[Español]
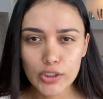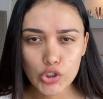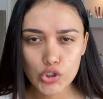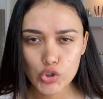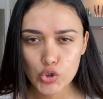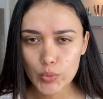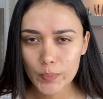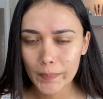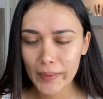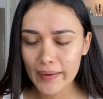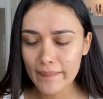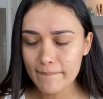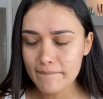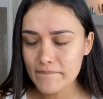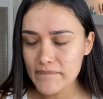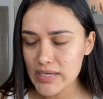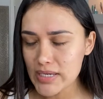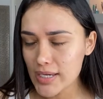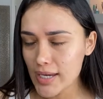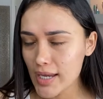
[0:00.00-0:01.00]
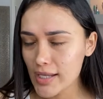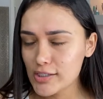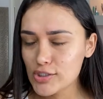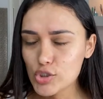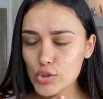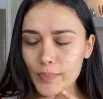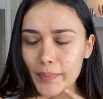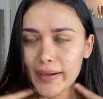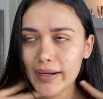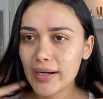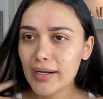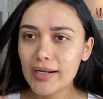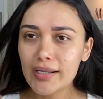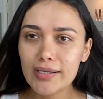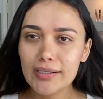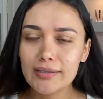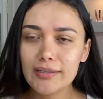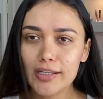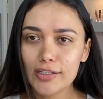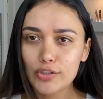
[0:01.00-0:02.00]
súper bien, súper
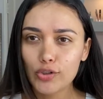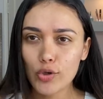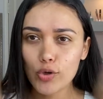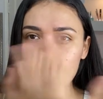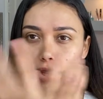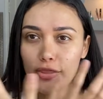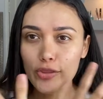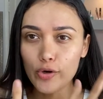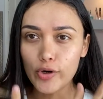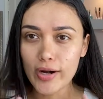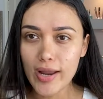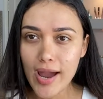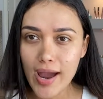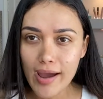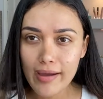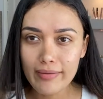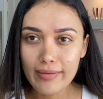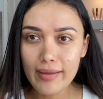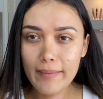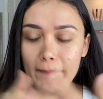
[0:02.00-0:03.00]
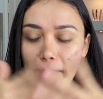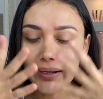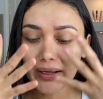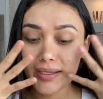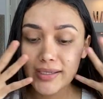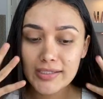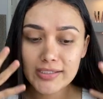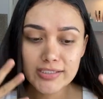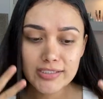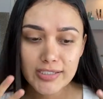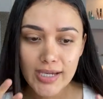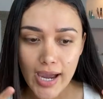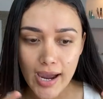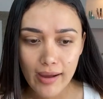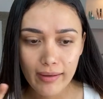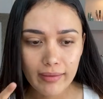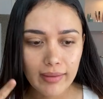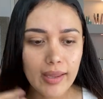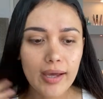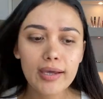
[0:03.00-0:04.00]
linda, toda dorada,
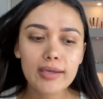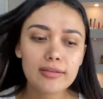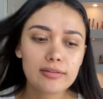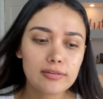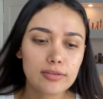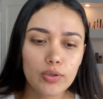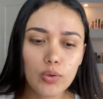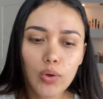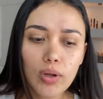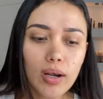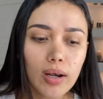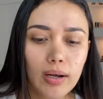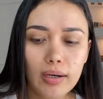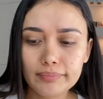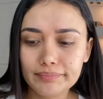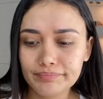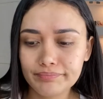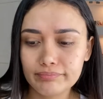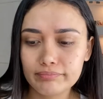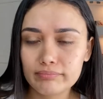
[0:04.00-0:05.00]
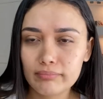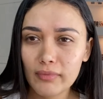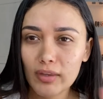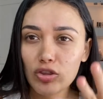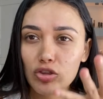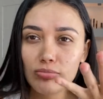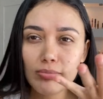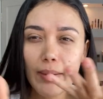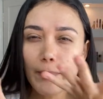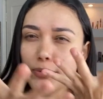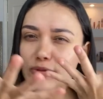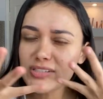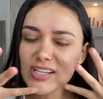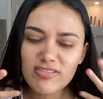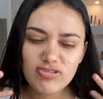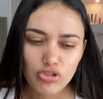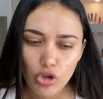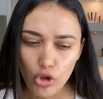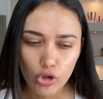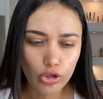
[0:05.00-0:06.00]
maquillada y todo el... Me puse
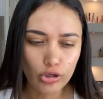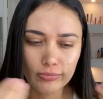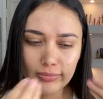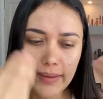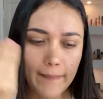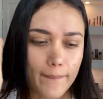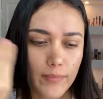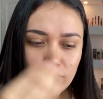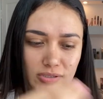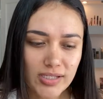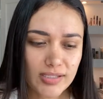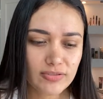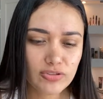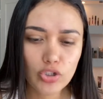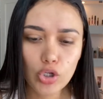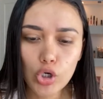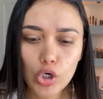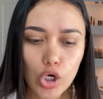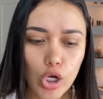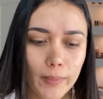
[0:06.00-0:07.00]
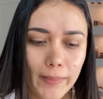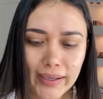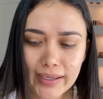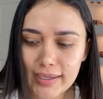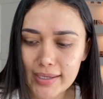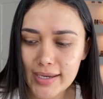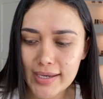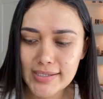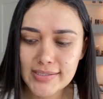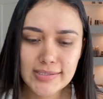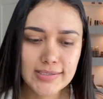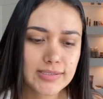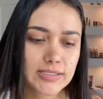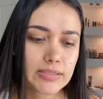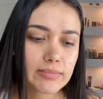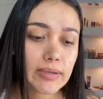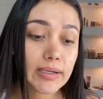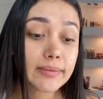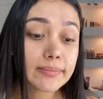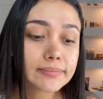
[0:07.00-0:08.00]
todo, me puse todos los maquillajes
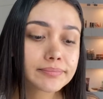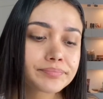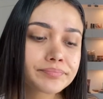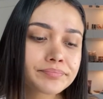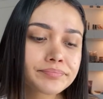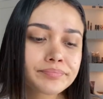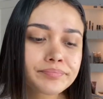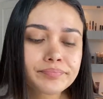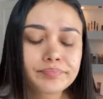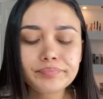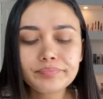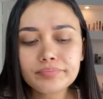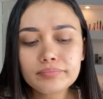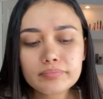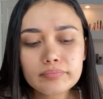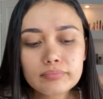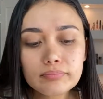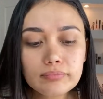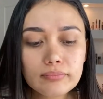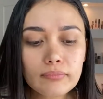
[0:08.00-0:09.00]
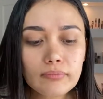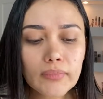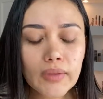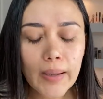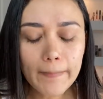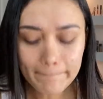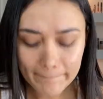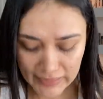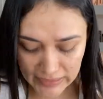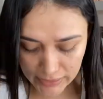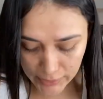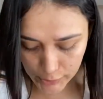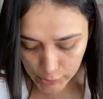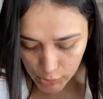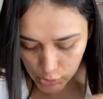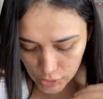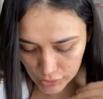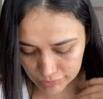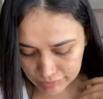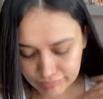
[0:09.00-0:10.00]
encima.
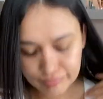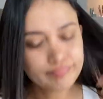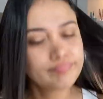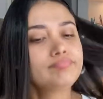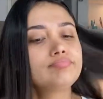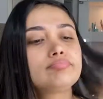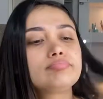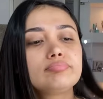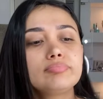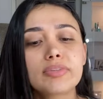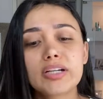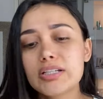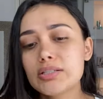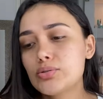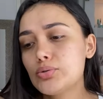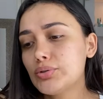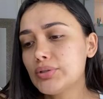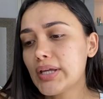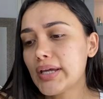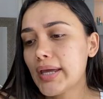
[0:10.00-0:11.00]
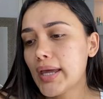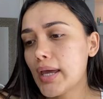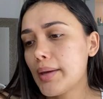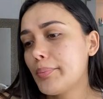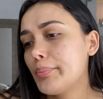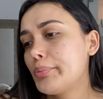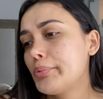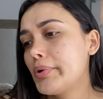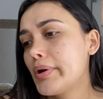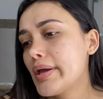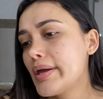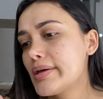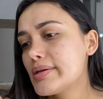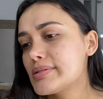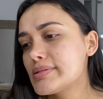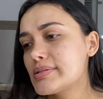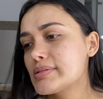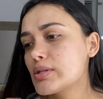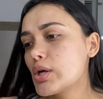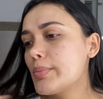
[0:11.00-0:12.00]
Pero resulta que pues,
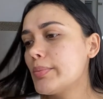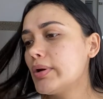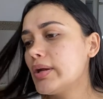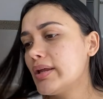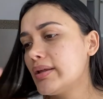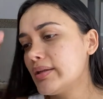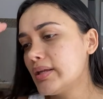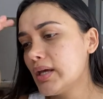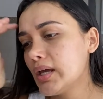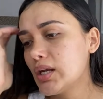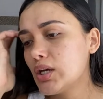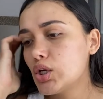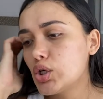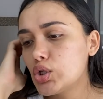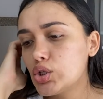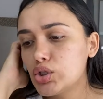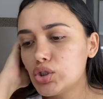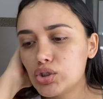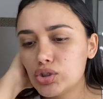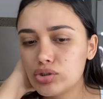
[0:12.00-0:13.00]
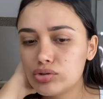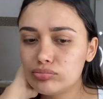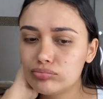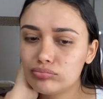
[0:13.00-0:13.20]
como les dije, no,